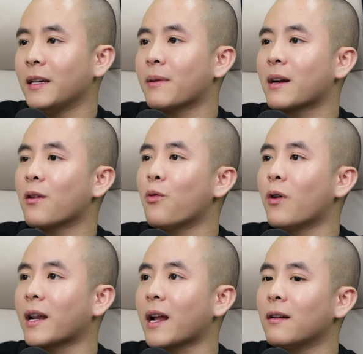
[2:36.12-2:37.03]
khi mà các
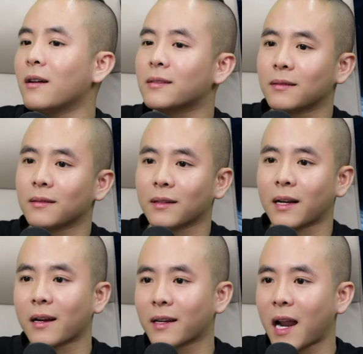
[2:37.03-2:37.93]
nguồn năng lượng
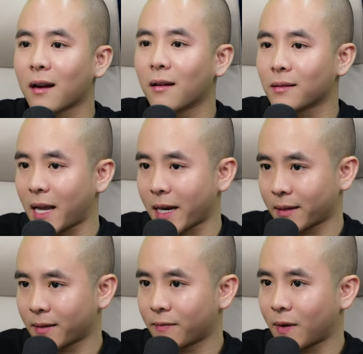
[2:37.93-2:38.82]
năng năng lượng
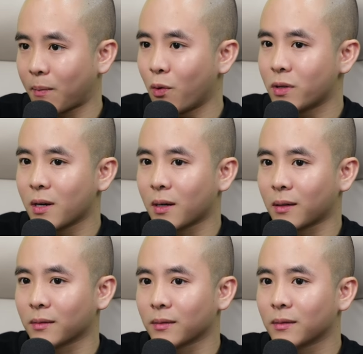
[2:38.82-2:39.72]
sạch và môi
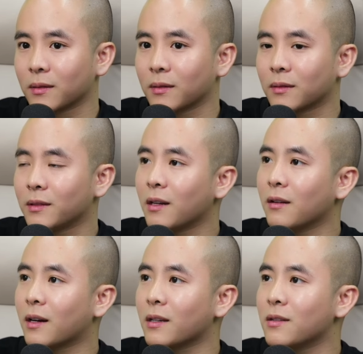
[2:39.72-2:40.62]
trường
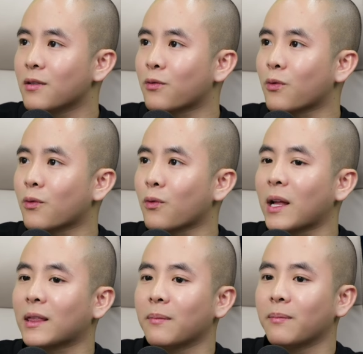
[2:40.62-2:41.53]
nhận được cái sự
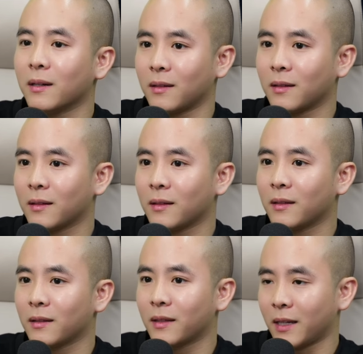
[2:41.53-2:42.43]
quan tâm hơn
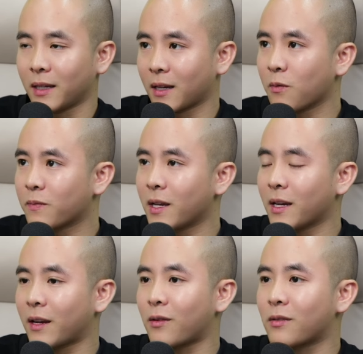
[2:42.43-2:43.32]
thì cái công
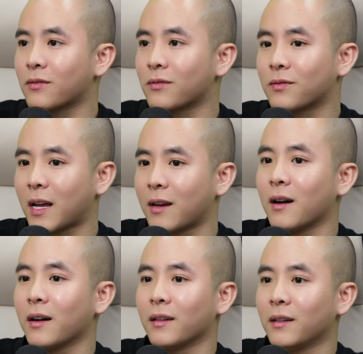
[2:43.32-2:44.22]
ty này nó ra
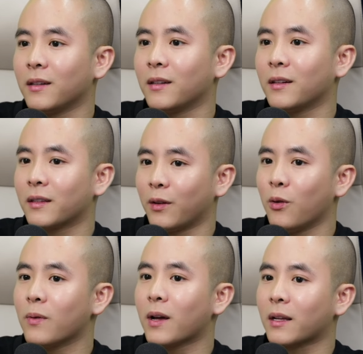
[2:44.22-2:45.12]
đời thì
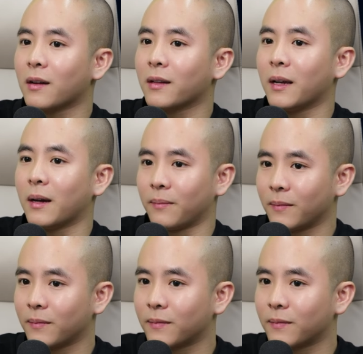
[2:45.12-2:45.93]
đúng là cái thời điểm